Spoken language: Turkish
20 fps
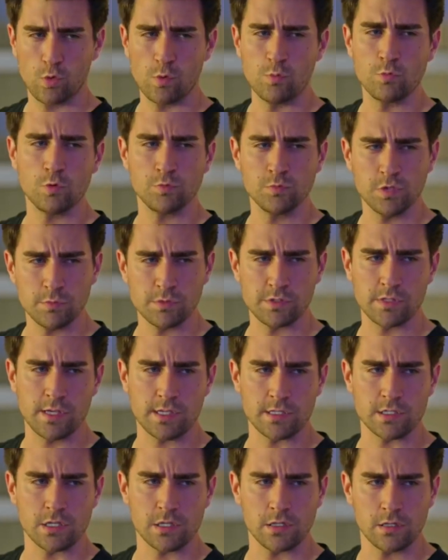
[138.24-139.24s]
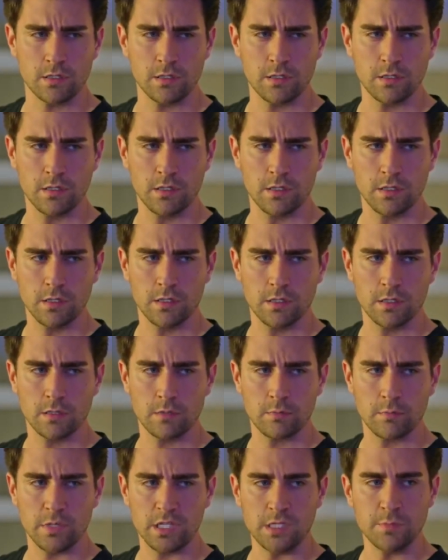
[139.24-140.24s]
Umurumda mı sence?
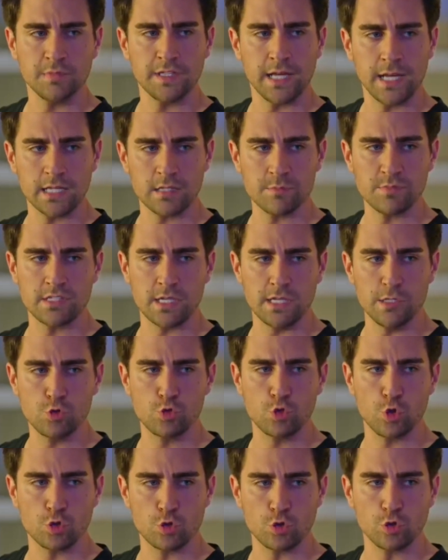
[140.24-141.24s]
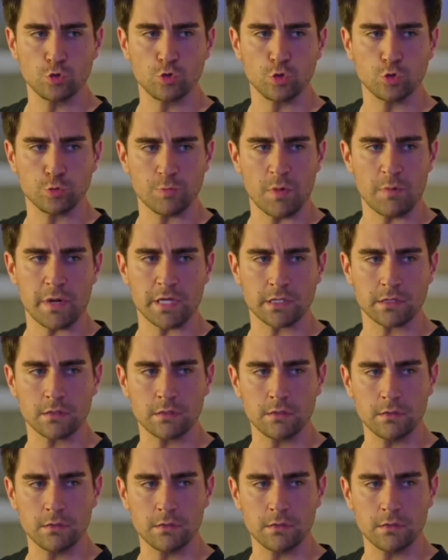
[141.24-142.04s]
Benim derdim senin sözünü tutmaman.